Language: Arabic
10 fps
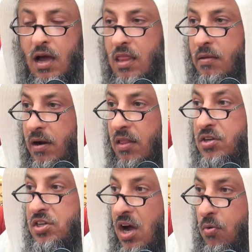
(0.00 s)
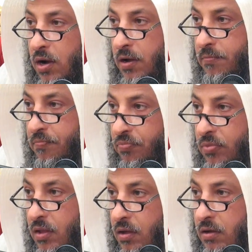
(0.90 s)
هذا مرض الشهوة
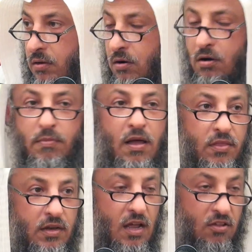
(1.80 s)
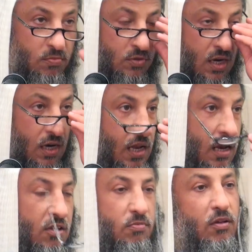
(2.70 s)
وهو بعض الناس مجرد
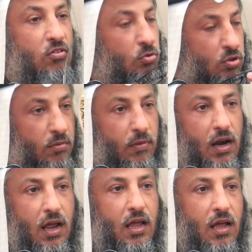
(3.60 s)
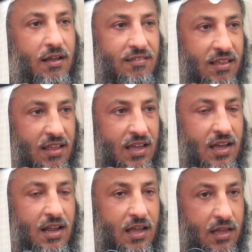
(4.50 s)
أن يسمع صوت المرأة خاصة إذا
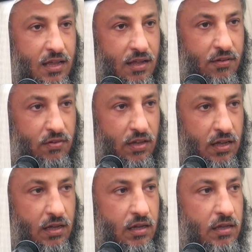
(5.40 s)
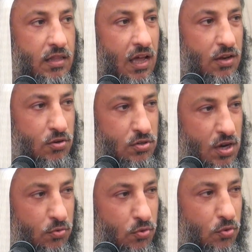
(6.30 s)
كان فيه تغنج
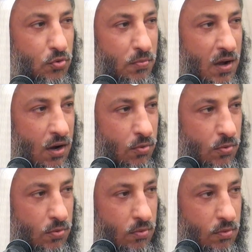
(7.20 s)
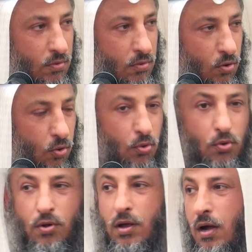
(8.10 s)
أو نعومة أو
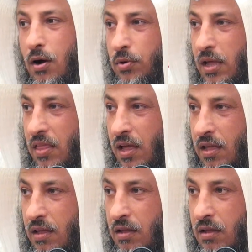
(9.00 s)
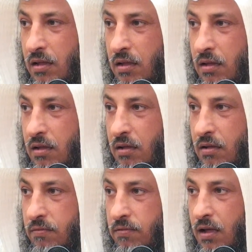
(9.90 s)
خضوع أو كذا
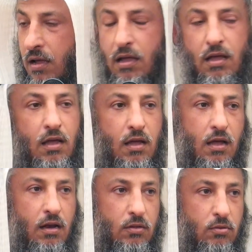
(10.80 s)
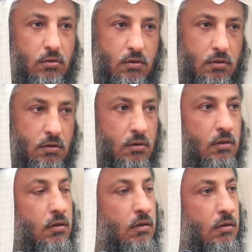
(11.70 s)
فعلى طول
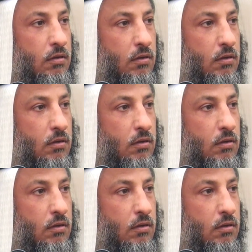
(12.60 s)
آه،